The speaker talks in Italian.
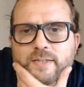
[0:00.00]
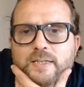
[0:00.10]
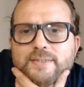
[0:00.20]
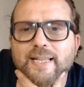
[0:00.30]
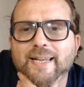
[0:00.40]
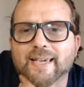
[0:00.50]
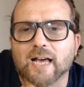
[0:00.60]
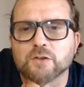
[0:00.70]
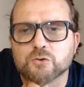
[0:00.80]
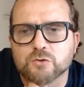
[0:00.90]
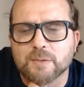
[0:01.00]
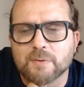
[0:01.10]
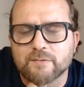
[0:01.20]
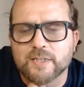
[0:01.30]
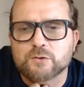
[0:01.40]
nel calcio sembra
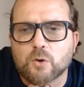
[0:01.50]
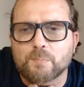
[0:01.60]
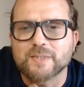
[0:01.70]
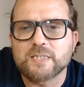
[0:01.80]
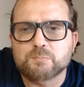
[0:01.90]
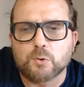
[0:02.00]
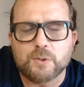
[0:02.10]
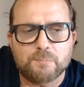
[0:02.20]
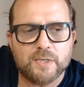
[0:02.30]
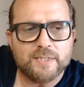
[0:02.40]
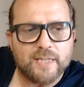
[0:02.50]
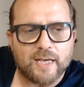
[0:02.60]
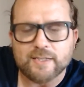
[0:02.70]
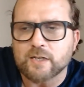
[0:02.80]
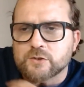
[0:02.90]
avere troppa disponibilità
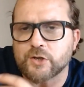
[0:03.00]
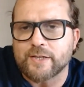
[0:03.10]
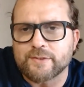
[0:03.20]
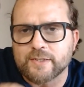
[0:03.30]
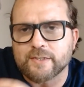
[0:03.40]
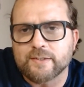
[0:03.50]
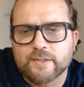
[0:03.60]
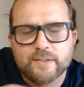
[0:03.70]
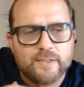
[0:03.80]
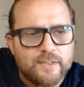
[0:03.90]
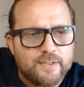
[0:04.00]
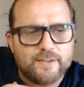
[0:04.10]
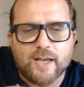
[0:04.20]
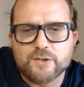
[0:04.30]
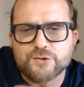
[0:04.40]
da gente,
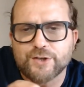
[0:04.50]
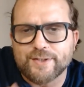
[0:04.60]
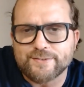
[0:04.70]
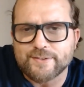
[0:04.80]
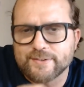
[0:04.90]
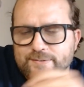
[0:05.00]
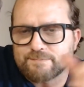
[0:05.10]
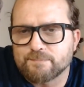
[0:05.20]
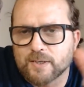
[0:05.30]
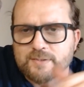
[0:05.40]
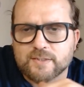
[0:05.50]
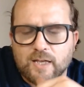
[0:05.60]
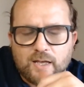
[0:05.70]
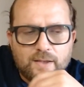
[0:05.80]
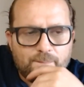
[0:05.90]
da gente,
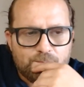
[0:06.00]
basta